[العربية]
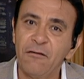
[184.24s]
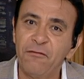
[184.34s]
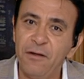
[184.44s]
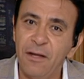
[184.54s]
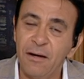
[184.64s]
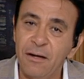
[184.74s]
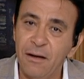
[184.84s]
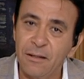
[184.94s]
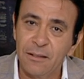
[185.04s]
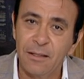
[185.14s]
في
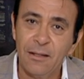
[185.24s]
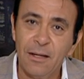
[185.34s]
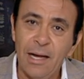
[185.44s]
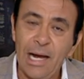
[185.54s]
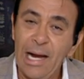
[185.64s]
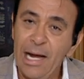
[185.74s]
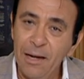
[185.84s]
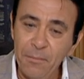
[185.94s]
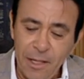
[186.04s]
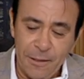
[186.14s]
الرياضة
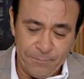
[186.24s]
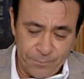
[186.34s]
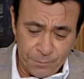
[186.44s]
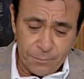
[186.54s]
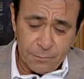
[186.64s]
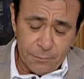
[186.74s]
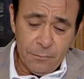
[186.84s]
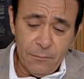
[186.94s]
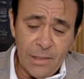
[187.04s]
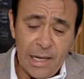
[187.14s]
العالمية
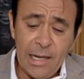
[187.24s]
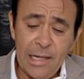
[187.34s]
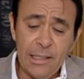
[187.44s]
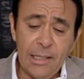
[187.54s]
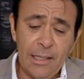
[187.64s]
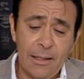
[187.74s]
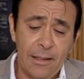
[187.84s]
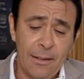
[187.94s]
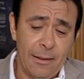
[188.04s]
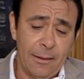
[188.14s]
خليني
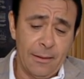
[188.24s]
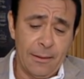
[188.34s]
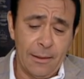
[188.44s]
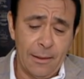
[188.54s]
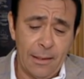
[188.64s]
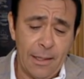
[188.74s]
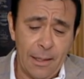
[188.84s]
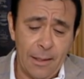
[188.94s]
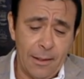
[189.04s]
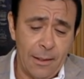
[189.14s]
آه،
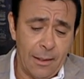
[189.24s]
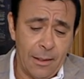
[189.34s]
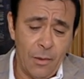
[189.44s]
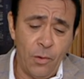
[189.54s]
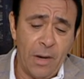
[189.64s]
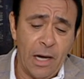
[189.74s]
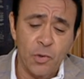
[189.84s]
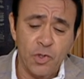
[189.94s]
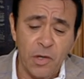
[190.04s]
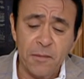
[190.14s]
آه، اقول
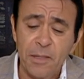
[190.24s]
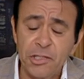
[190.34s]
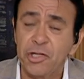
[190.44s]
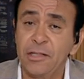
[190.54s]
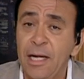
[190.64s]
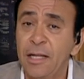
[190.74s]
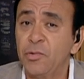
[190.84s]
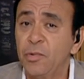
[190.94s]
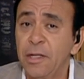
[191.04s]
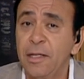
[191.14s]
معاكم شويه مانشيتات
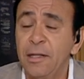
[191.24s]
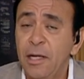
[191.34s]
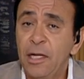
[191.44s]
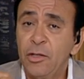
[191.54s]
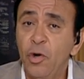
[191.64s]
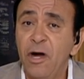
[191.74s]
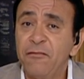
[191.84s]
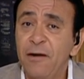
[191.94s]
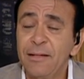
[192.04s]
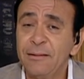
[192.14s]

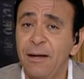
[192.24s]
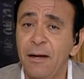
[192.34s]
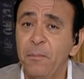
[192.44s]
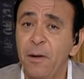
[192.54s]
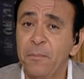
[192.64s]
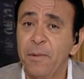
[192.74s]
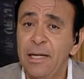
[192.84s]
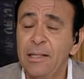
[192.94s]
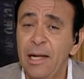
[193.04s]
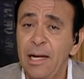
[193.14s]
ونقف عند اخبار
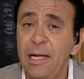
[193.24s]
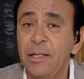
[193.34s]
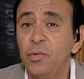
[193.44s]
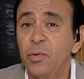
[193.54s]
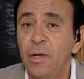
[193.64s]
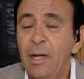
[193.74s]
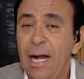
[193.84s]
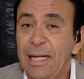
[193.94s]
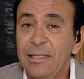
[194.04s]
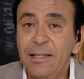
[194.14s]
بعينها لانه
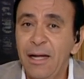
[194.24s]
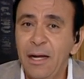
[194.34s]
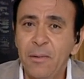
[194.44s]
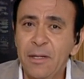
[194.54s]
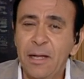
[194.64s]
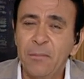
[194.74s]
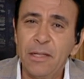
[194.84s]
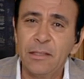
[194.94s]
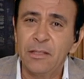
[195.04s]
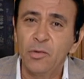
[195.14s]
عندنا خبر
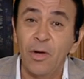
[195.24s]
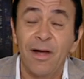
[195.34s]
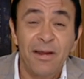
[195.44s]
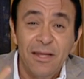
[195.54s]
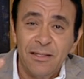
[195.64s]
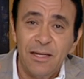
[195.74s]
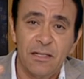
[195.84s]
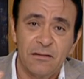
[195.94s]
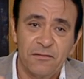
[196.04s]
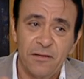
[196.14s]
كمان انه
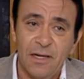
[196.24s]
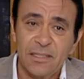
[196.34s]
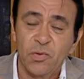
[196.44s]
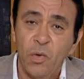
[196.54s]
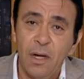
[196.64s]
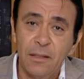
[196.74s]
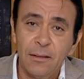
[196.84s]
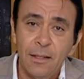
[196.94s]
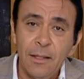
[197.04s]
قريتين في اسوان